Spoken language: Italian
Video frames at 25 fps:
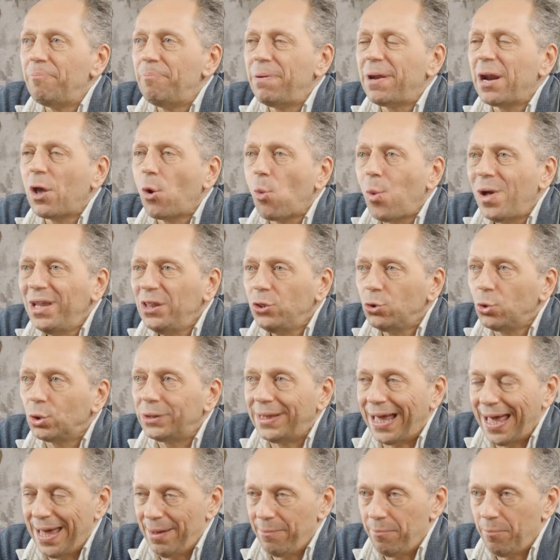per quanto
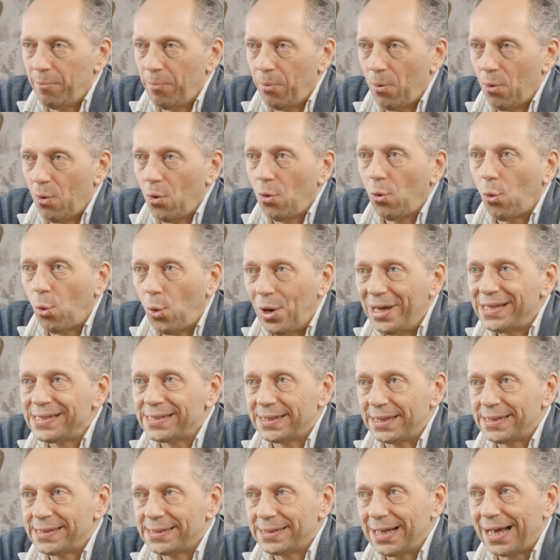tempo
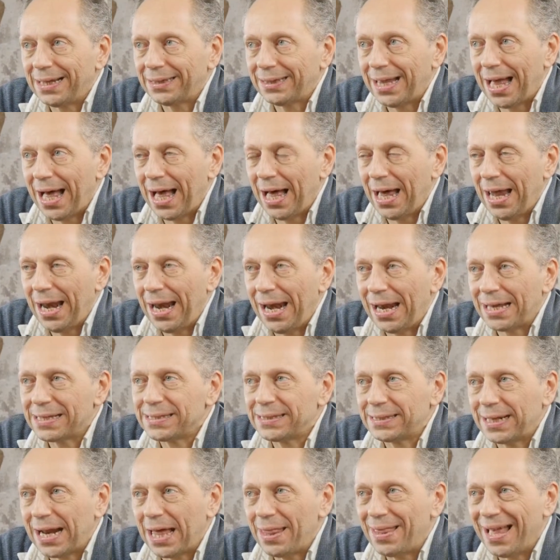questa è stata la
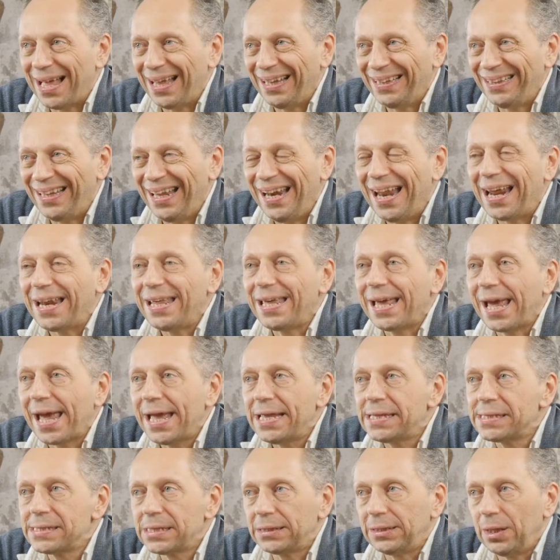strada della
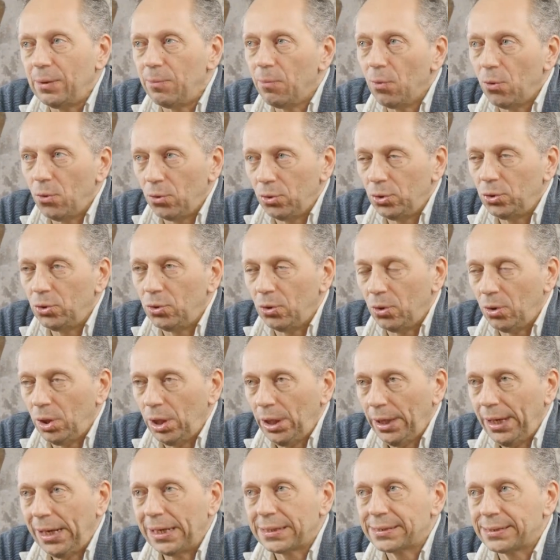ricchezza del mondo
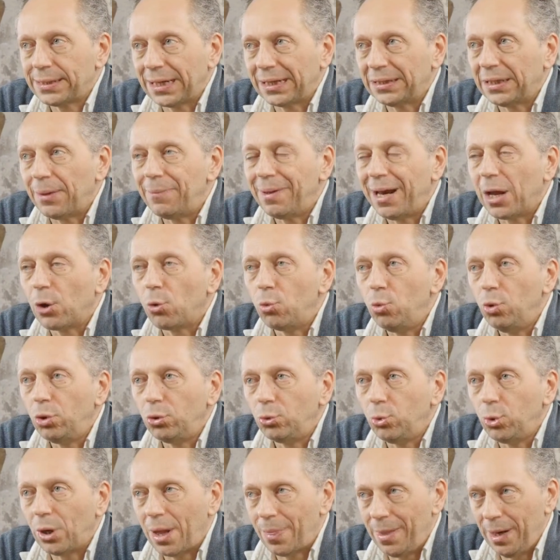e la strada della
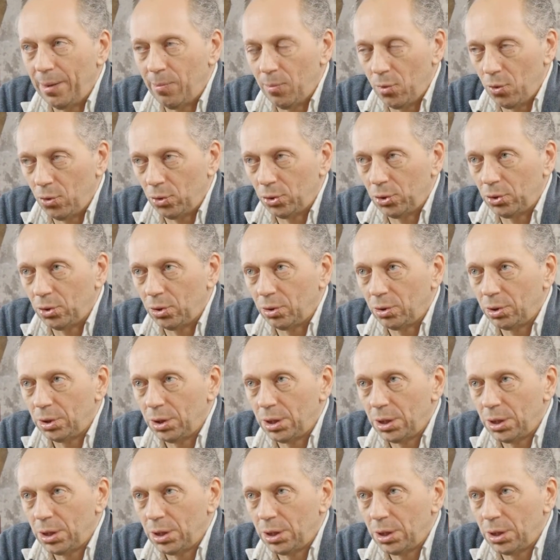cultura del mondo?